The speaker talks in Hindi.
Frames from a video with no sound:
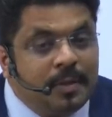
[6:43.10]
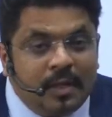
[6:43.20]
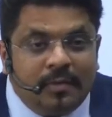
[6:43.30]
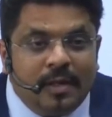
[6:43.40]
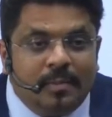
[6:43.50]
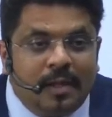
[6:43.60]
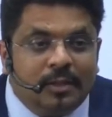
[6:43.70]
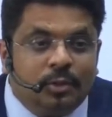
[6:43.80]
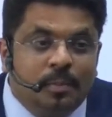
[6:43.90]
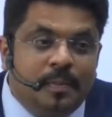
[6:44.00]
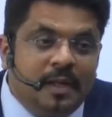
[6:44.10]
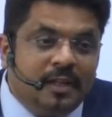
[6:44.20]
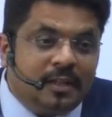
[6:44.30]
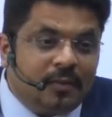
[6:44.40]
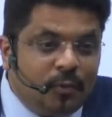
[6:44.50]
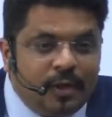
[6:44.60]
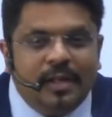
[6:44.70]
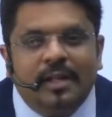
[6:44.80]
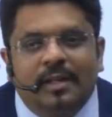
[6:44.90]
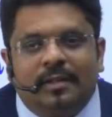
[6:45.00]
फिर वही बात है तुम बी की तरफ हो
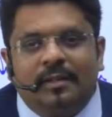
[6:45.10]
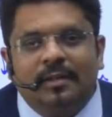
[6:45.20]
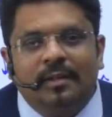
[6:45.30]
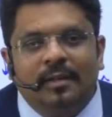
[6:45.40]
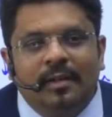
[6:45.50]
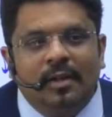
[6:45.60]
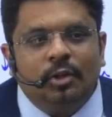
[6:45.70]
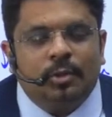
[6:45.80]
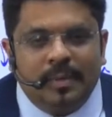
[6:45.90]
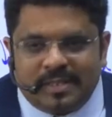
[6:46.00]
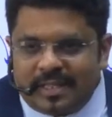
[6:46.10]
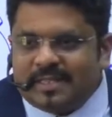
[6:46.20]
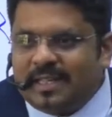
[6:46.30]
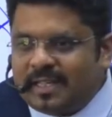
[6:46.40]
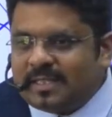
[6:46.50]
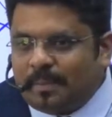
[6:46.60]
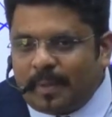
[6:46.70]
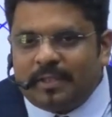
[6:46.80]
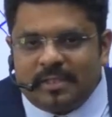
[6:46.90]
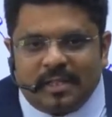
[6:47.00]
ही नहीं तुम्हें से किसी की
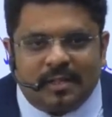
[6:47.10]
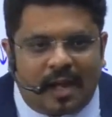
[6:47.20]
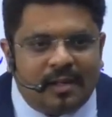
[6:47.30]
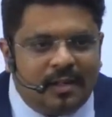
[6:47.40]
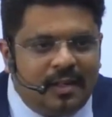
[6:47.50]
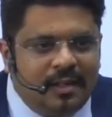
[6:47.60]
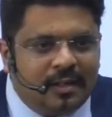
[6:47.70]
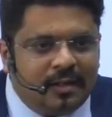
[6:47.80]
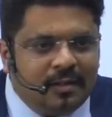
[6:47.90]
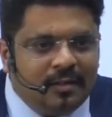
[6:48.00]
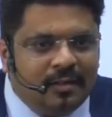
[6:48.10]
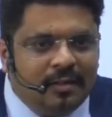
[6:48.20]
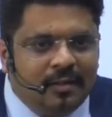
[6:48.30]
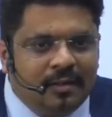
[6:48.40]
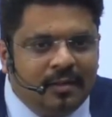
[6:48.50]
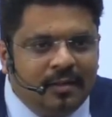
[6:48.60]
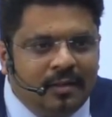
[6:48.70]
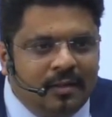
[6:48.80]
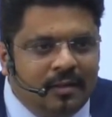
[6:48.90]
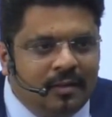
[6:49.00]
संपत्ति सरकार ने ली है
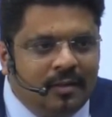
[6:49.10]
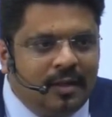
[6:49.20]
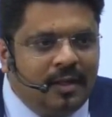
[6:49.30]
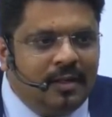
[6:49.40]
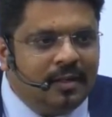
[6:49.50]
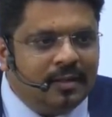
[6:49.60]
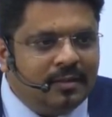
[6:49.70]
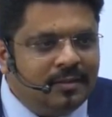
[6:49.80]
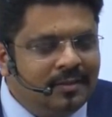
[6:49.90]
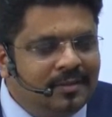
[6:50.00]
नहीं लिए